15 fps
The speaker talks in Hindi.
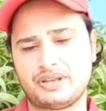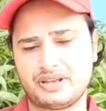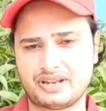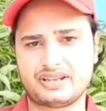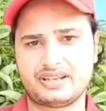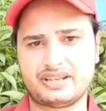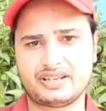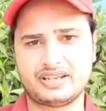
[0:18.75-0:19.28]
पी
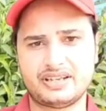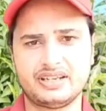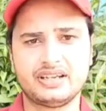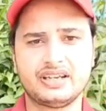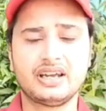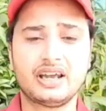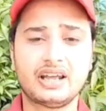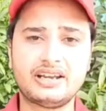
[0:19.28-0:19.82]
रहे हैं
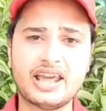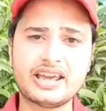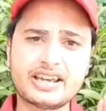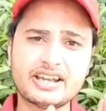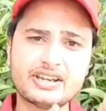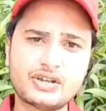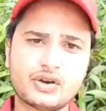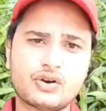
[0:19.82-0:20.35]

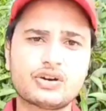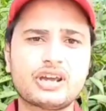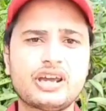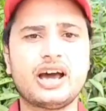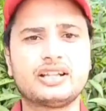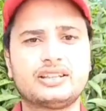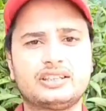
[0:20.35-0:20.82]
लेकिन योगी